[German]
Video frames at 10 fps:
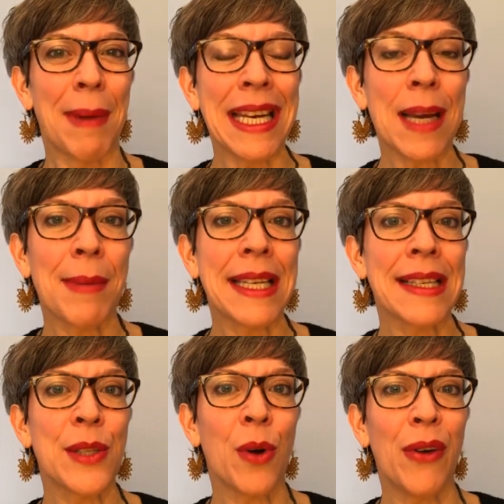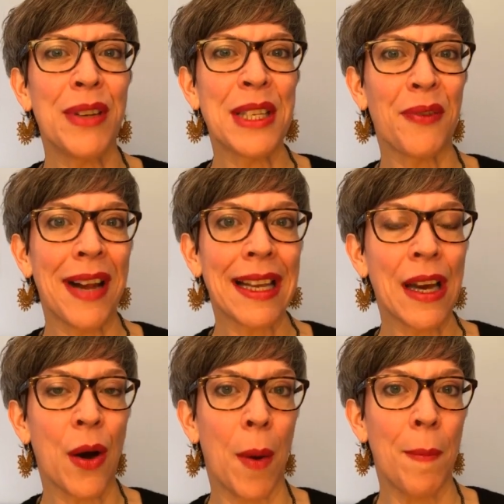ich meine damit, dass du auf diese Welt
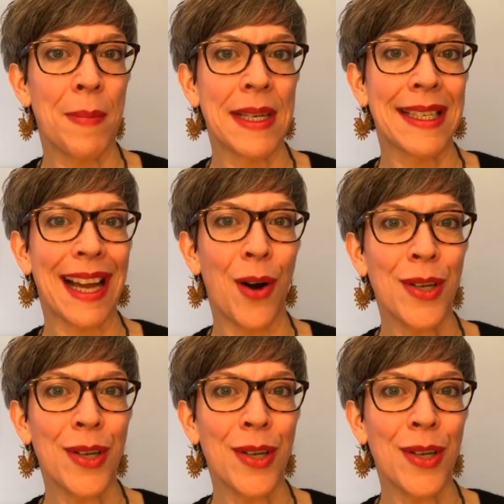gekommen bist,